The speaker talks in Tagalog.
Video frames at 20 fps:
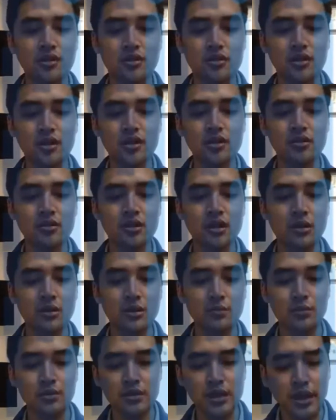Okay, ah, wag
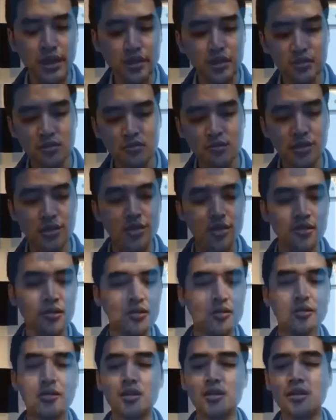po tayong
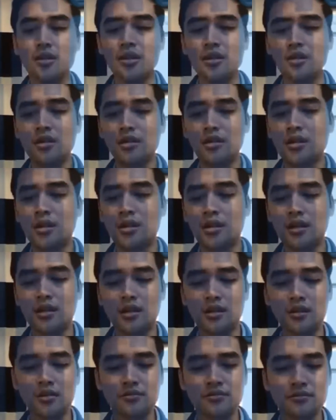malito. Ah
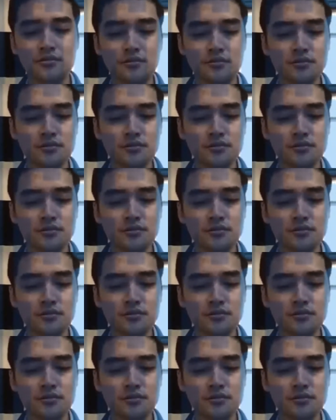uh,